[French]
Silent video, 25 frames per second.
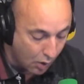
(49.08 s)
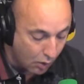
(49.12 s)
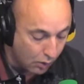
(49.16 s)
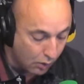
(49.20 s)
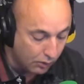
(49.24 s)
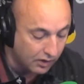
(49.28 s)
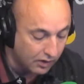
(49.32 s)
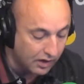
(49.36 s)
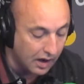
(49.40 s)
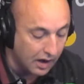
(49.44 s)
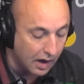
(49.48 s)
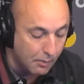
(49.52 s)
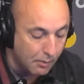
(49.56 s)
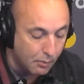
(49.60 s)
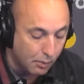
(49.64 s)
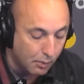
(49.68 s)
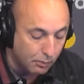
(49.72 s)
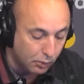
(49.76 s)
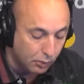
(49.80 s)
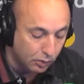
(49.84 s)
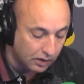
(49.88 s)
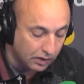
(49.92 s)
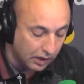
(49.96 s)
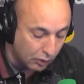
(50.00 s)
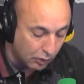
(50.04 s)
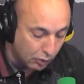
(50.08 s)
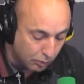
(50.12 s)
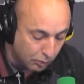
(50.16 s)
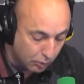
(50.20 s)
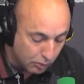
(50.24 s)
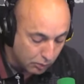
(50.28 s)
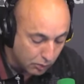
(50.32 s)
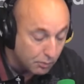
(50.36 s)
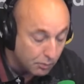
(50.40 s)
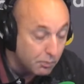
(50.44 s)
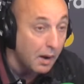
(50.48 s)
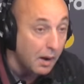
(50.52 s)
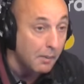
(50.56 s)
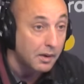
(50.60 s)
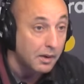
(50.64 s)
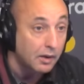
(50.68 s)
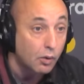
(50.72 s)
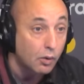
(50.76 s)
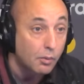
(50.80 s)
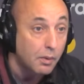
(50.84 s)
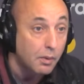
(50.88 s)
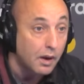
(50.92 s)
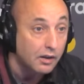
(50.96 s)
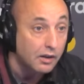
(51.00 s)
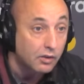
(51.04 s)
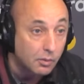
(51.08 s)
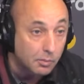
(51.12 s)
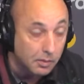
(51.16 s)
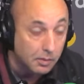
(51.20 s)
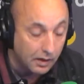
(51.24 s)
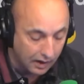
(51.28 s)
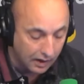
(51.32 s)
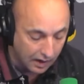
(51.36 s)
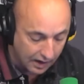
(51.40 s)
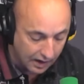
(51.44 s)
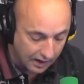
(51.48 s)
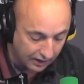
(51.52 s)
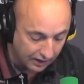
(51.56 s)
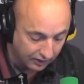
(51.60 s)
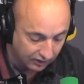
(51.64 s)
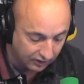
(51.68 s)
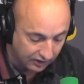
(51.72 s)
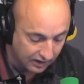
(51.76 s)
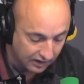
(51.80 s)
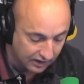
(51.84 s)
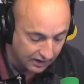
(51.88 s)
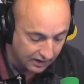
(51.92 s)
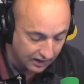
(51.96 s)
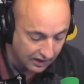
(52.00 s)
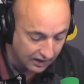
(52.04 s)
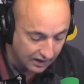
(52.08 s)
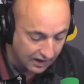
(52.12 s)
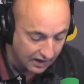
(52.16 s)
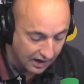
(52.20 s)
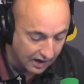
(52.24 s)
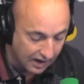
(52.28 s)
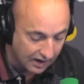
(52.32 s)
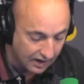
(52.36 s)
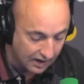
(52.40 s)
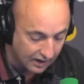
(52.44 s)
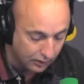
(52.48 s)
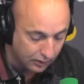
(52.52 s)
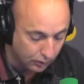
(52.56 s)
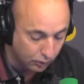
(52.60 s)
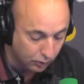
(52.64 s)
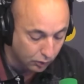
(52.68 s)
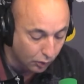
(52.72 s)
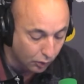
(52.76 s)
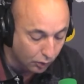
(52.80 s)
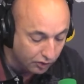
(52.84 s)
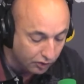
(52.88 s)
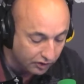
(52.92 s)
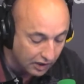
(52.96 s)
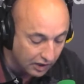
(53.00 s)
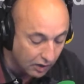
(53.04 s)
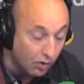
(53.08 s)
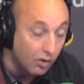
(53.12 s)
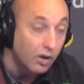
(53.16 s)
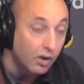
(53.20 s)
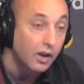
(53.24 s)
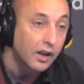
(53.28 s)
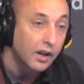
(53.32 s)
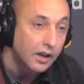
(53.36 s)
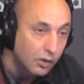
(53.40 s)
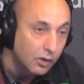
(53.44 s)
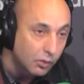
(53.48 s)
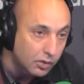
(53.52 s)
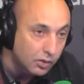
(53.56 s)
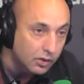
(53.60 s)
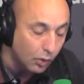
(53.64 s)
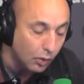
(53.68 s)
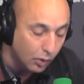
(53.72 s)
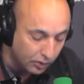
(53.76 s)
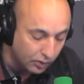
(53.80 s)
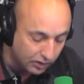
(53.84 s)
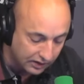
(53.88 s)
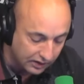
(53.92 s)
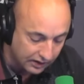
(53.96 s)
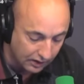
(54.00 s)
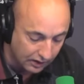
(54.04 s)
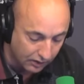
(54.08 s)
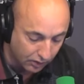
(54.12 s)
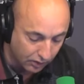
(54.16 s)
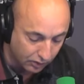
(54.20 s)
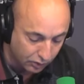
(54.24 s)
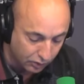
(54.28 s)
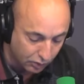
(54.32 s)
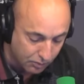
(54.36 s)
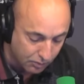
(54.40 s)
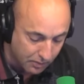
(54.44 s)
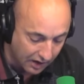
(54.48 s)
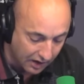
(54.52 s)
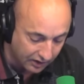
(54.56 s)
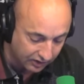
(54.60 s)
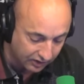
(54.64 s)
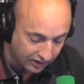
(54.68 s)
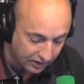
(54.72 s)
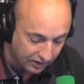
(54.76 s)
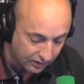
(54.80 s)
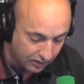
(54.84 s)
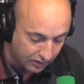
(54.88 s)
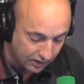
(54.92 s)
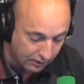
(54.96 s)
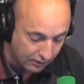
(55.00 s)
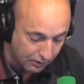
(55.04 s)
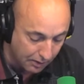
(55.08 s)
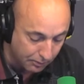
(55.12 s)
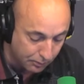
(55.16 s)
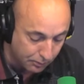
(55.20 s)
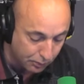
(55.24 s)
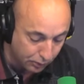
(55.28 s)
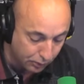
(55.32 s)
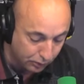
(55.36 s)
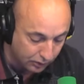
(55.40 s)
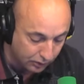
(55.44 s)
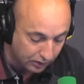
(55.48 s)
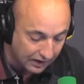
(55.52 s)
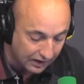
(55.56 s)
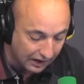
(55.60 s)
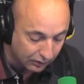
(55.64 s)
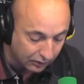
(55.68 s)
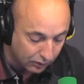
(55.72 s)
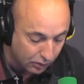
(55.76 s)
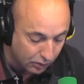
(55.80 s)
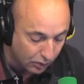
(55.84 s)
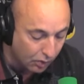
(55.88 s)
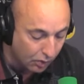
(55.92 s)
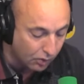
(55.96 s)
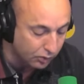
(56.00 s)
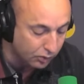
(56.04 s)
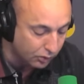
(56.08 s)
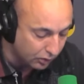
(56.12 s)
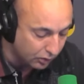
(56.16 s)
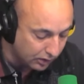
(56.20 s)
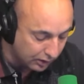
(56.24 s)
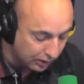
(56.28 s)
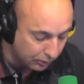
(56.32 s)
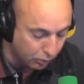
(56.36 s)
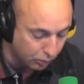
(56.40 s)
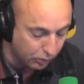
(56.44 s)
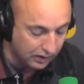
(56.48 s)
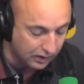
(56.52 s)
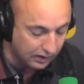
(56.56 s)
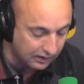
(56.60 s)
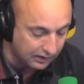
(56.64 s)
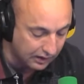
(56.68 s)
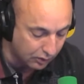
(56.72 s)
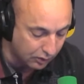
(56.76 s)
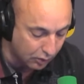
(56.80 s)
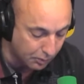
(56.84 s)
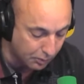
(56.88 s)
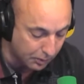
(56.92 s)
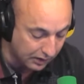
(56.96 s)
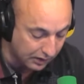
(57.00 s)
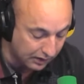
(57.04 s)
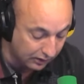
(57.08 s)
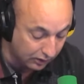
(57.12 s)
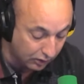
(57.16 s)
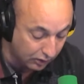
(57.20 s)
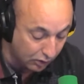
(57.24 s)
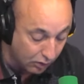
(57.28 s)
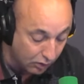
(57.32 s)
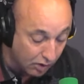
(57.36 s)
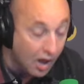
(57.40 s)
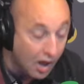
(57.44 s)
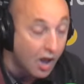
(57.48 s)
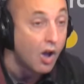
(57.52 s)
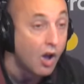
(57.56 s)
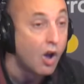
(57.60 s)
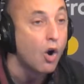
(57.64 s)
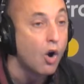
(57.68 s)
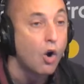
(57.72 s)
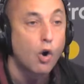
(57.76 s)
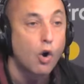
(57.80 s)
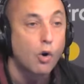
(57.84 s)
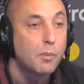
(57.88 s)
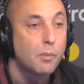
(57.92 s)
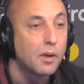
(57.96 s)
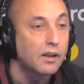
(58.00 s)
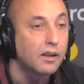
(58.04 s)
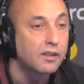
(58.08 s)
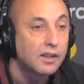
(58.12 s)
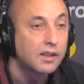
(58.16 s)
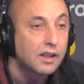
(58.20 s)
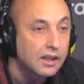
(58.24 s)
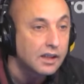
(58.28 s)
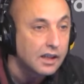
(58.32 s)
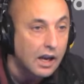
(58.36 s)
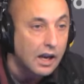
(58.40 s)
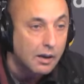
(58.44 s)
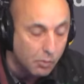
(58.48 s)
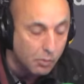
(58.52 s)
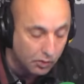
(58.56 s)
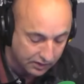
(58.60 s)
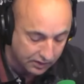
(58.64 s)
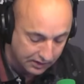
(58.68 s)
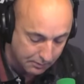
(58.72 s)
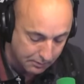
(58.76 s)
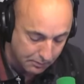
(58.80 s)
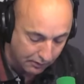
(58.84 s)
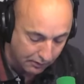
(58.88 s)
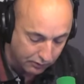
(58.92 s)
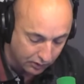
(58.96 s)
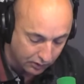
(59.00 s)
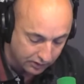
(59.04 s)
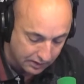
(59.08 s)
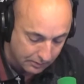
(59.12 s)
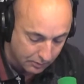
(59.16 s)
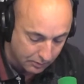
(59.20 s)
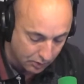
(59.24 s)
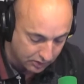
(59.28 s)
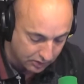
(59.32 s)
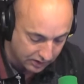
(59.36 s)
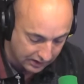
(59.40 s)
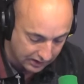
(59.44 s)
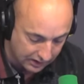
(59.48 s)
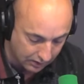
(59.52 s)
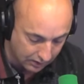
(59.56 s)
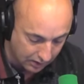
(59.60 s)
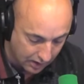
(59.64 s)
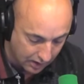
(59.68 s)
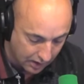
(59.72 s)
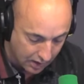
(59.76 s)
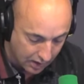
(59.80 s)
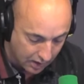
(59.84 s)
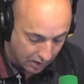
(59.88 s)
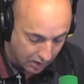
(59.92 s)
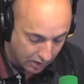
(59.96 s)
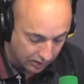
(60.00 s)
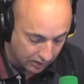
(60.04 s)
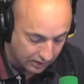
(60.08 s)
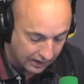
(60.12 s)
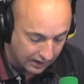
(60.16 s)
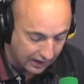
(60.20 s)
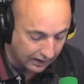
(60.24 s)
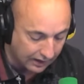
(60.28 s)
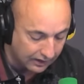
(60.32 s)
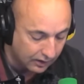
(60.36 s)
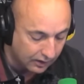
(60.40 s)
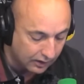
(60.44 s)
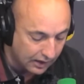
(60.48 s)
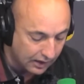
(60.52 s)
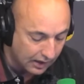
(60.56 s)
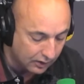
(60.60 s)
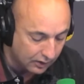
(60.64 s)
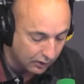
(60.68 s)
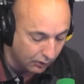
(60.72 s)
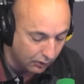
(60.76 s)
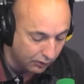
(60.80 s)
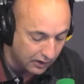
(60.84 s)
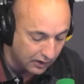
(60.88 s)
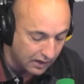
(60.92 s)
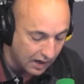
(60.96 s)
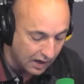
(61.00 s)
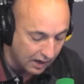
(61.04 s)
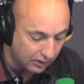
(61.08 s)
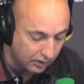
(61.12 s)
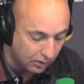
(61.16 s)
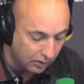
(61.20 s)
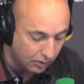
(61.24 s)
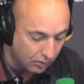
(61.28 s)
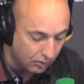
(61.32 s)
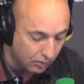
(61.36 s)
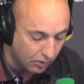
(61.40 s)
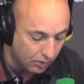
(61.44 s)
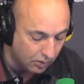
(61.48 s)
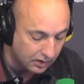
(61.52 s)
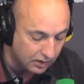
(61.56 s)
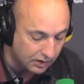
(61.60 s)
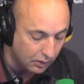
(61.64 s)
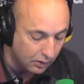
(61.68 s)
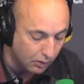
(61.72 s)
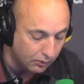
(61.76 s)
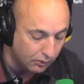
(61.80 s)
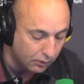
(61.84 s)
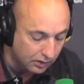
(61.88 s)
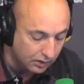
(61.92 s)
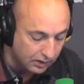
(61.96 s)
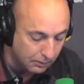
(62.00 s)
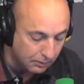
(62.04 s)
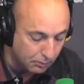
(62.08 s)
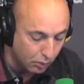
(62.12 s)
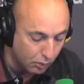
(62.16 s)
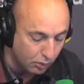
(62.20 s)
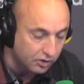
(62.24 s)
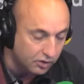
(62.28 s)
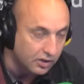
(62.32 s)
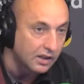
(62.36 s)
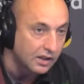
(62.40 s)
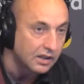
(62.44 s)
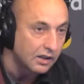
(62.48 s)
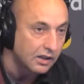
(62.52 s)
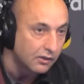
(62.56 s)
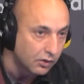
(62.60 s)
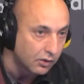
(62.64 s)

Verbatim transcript: Ouvrir un peu plus la Coupe du Monde, permettre par exemple à la Chine et à l'Inde deux géants et donc aussi euh, deux marchés euh, d'avoir plus d'assurance de disputer cette compétition. Remercier également, ce n'est pas forcément dit, euh, quelques fédérations qui ont voté pour Gianni